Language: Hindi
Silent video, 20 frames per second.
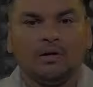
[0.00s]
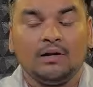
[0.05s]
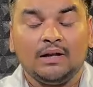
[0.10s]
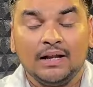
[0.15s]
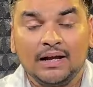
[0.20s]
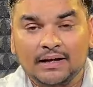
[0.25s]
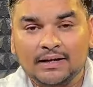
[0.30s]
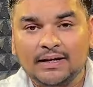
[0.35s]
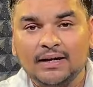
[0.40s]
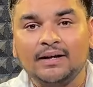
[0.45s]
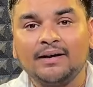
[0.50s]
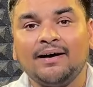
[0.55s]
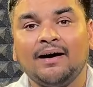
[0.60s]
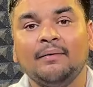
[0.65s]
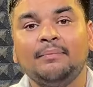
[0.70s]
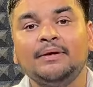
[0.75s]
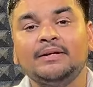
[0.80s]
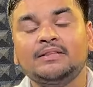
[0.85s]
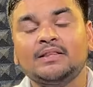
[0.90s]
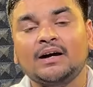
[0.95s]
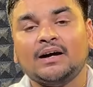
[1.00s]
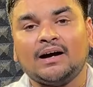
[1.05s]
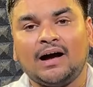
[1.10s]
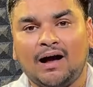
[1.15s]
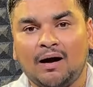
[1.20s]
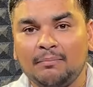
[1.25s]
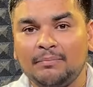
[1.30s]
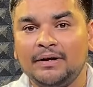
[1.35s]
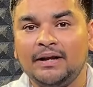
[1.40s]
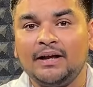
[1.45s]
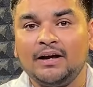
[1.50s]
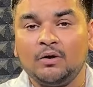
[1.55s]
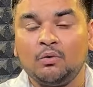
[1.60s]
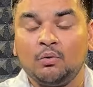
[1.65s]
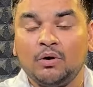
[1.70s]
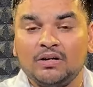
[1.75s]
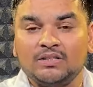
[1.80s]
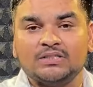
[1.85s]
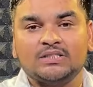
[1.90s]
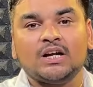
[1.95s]
लेकिन अभी तक हमने
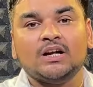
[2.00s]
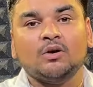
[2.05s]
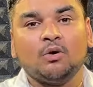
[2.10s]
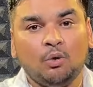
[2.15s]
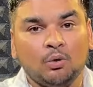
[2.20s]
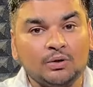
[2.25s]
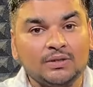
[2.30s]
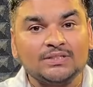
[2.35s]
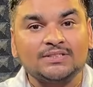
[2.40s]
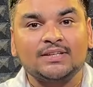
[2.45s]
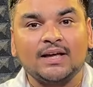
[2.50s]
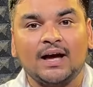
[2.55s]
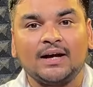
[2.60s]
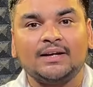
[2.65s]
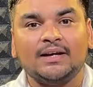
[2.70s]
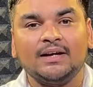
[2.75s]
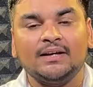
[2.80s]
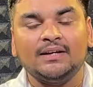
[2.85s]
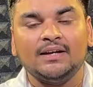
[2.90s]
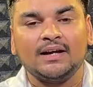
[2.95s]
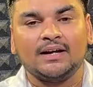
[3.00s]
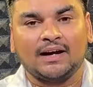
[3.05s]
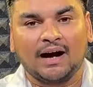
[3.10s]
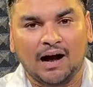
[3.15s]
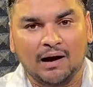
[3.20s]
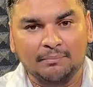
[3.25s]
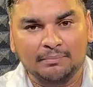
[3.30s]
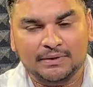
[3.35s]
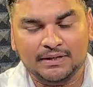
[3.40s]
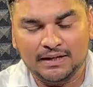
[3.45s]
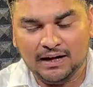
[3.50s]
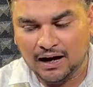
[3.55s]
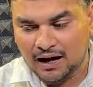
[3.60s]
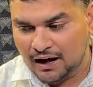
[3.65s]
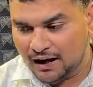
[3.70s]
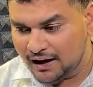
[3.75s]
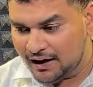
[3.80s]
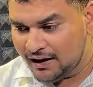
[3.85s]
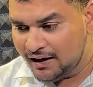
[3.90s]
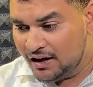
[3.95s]
वेस्टर्न ओडिशा के लिए काम किया
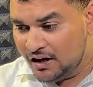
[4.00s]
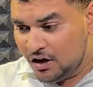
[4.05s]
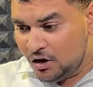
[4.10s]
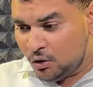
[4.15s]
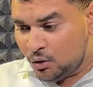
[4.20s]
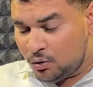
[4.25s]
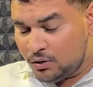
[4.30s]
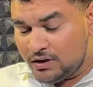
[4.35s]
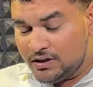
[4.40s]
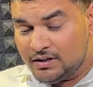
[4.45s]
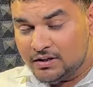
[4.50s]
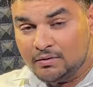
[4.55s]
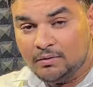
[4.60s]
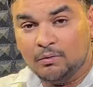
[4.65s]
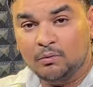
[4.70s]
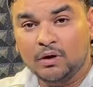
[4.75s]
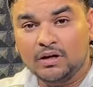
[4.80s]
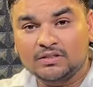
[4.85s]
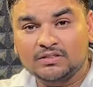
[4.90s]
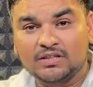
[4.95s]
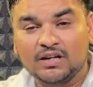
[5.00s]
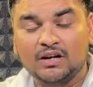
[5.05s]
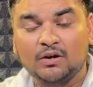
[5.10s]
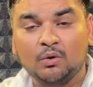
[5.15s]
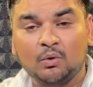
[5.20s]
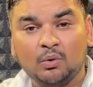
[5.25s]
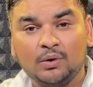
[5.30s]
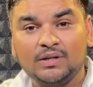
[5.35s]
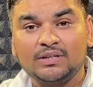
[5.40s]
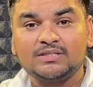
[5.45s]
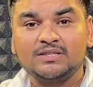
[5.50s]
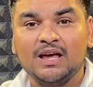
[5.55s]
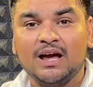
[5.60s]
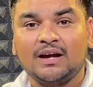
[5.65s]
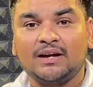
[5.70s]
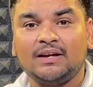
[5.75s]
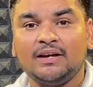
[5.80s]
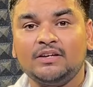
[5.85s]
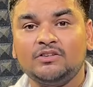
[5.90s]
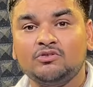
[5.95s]
है वेस्टर्न ओडिशा
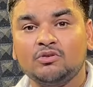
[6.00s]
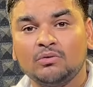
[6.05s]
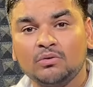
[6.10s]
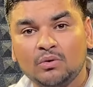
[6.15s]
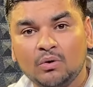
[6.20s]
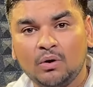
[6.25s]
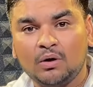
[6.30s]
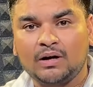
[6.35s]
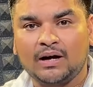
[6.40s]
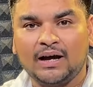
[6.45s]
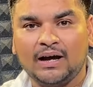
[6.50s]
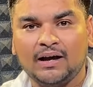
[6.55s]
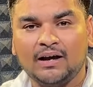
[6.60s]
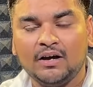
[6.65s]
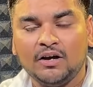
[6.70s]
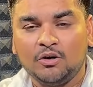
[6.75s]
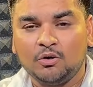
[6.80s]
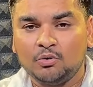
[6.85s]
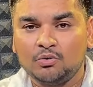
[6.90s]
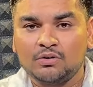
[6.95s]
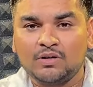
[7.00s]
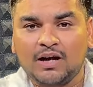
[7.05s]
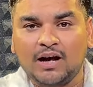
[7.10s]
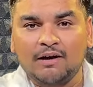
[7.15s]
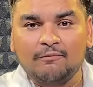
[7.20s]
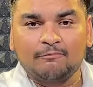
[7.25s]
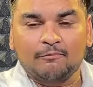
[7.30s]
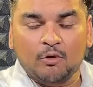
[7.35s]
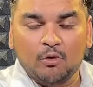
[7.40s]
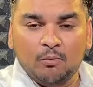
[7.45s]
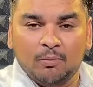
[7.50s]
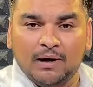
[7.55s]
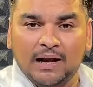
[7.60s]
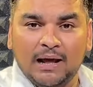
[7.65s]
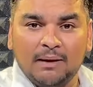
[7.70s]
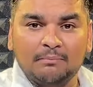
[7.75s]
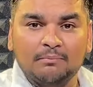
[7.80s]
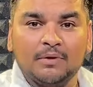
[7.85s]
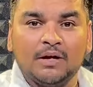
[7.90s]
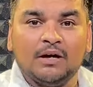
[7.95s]
के जो लोग हैं उनका
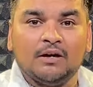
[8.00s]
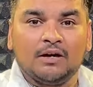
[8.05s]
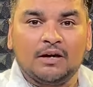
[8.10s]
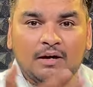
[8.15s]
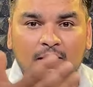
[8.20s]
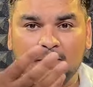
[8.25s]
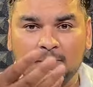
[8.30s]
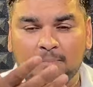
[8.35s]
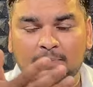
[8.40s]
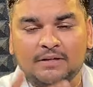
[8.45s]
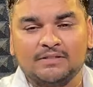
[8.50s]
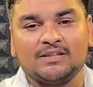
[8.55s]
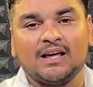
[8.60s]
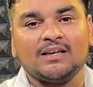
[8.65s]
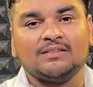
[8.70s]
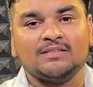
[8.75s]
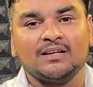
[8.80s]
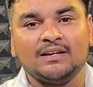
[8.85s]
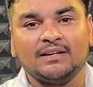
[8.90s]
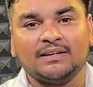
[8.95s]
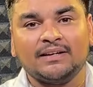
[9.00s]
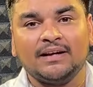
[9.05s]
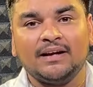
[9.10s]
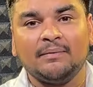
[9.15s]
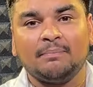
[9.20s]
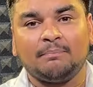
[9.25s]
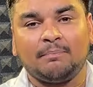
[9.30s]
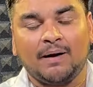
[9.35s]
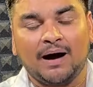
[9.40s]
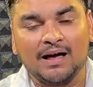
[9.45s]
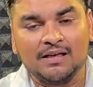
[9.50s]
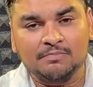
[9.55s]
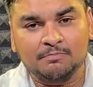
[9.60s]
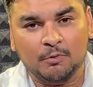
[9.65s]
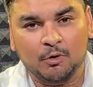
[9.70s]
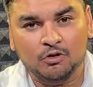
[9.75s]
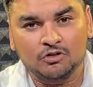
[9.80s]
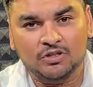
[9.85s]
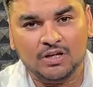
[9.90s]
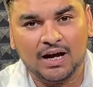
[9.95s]
प्रॉब्लम प्रशासन के पास
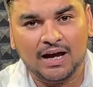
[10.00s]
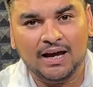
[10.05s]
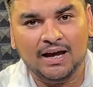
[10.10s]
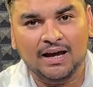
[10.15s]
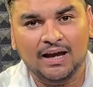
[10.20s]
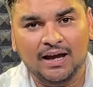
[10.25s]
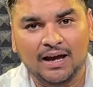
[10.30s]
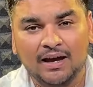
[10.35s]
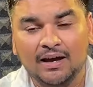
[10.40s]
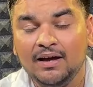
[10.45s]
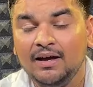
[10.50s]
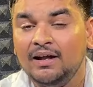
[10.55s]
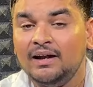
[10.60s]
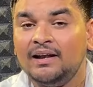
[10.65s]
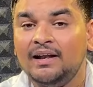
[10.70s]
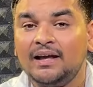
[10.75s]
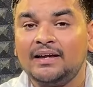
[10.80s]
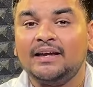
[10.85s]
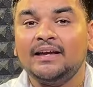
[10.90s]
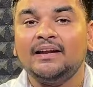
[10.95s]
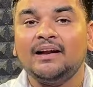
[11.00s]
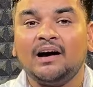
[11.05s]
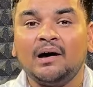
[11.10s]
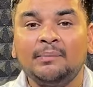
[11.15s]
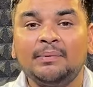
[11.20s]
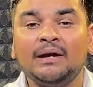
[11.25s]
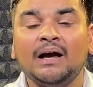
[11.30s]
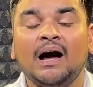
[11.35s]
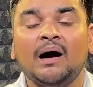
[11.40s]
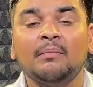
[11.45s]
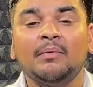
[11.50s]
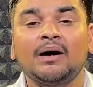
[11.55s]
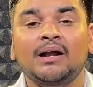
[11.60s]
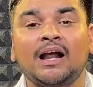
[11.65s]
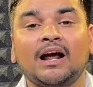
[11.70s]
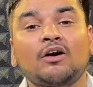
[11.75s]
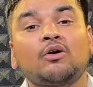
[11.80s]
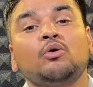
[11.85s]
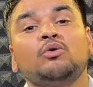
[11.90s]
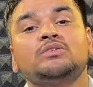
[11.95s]
पहुंचाए हैं लेकिन अभी
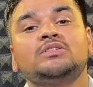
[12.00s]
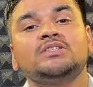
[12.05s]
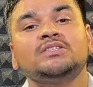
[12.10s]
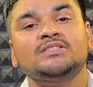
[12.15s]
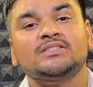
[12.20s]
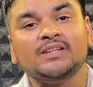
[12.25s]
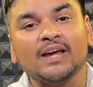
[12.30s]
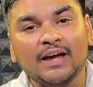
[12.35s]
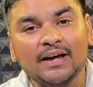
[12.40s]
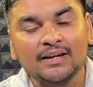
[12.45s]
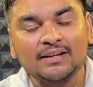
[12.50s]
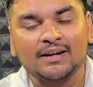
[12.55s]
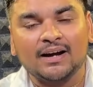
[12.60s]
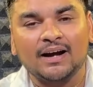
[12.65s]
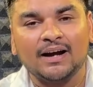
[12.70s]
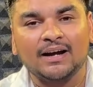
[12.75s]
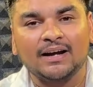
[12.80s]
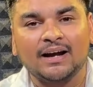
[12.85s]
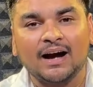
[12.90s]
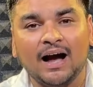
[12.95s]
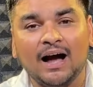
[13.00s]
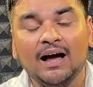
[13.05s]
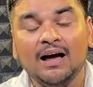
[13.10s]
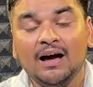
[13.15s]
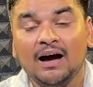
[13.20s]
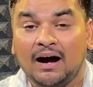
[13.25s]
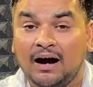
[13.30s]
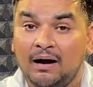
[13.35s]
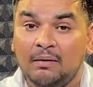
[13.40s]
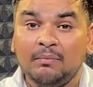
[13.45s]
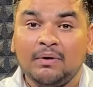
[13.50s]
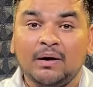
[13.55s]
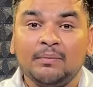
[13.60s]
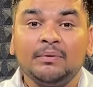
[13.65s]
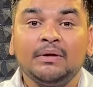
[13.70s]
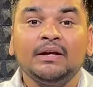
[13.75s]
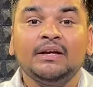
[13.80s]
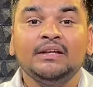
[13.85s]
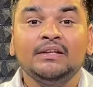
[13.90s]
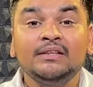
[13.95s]
हमारा कोशिश यही रहेगा हम
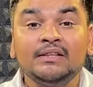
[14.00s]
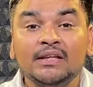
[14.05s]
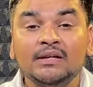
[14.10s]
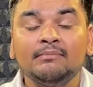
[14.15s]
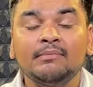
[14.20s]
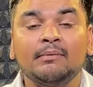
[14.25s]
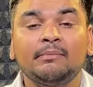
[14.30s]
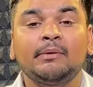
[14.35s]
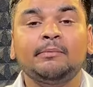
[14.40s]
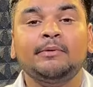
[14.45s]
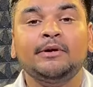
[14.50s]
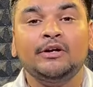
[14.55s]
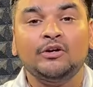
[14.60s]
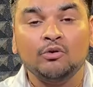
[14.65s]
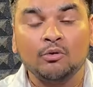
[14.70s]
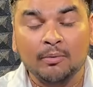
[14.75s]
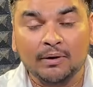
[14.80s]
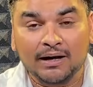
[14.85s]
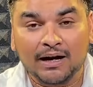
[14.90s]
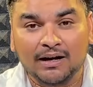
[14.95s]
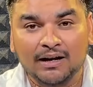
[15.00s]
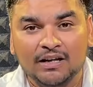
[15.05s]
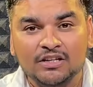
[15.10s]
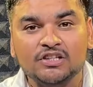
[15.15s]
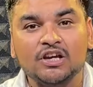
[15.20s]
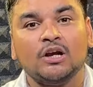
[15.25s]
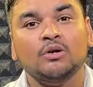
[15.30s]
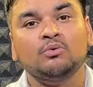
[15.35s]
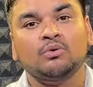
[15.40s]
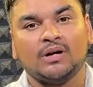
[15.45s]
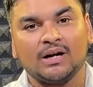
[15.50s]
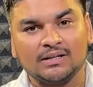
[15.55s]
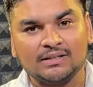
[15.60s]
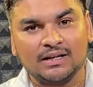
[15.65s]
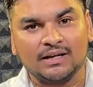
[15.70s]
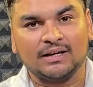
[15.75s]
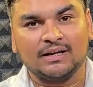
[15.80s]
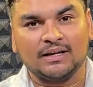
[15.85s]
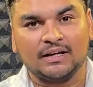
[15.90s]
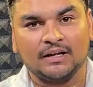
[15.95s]
अभी हिंदी में भी वीडियो बनाना चालू कर
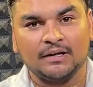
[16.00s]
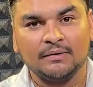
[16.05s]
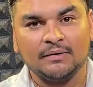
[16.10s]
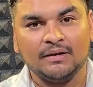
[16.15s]
देंगे